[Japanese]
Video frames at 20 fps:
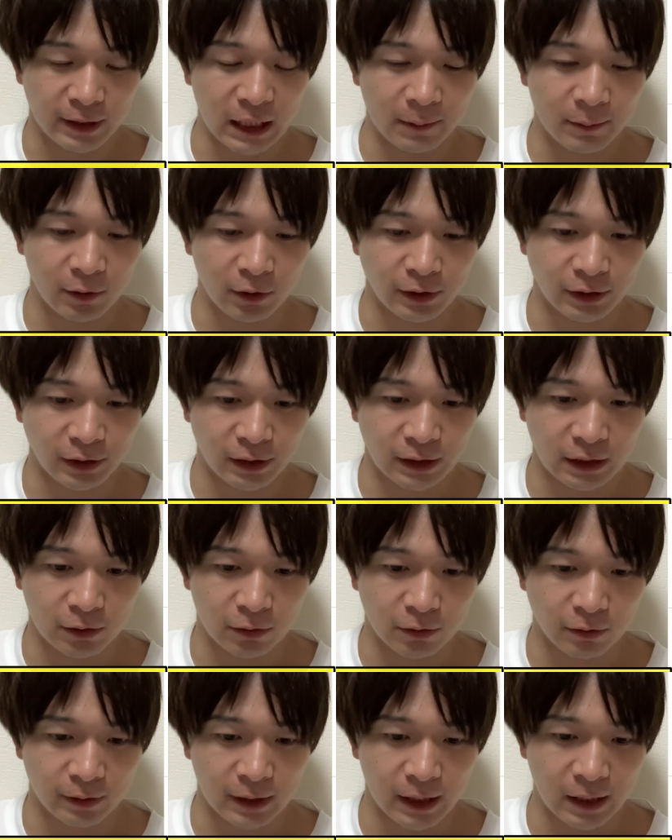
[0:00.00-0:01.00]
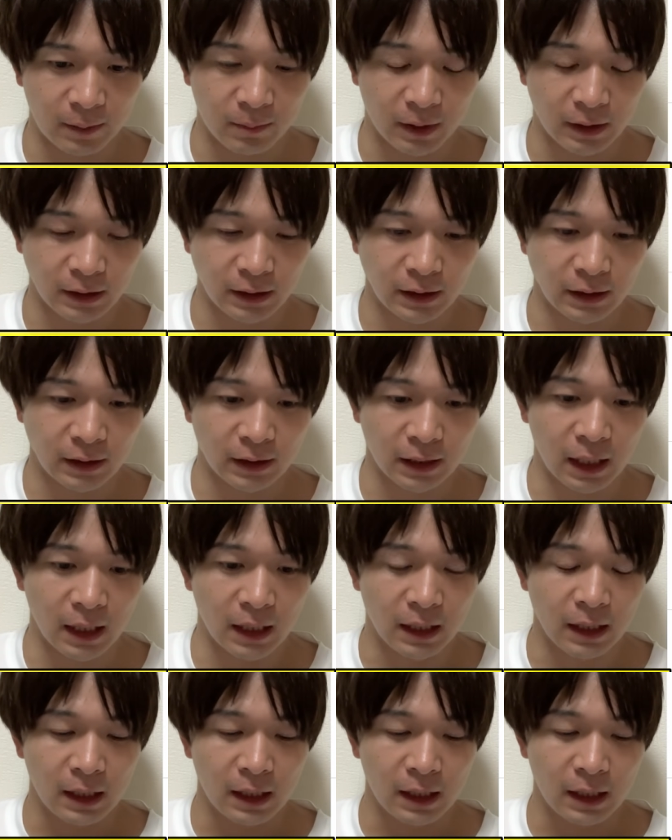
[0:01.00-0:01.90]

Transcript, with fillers: 7秒12でございました。